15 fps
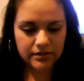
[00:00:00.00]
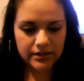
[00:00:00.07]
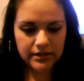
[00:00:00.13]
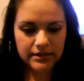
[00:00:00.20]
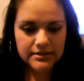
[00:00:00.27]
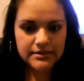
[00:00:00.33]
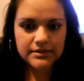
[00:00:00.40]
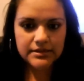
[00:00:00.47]
que
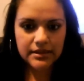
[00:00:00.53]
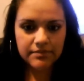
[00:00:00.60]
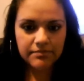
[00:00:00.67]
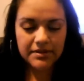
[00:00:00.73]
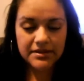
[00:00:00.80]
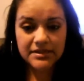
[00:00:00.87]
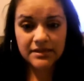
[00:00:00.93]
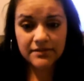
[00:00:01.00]
este,
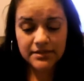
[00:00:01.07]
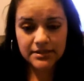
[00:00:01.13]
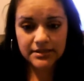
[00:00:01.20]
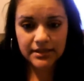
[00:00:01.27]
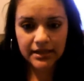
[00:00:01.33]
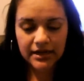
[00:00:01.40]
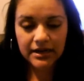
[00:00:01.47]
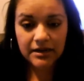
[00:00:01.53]
pasen a
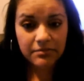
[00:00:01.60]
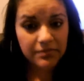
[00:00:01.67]
visitarla.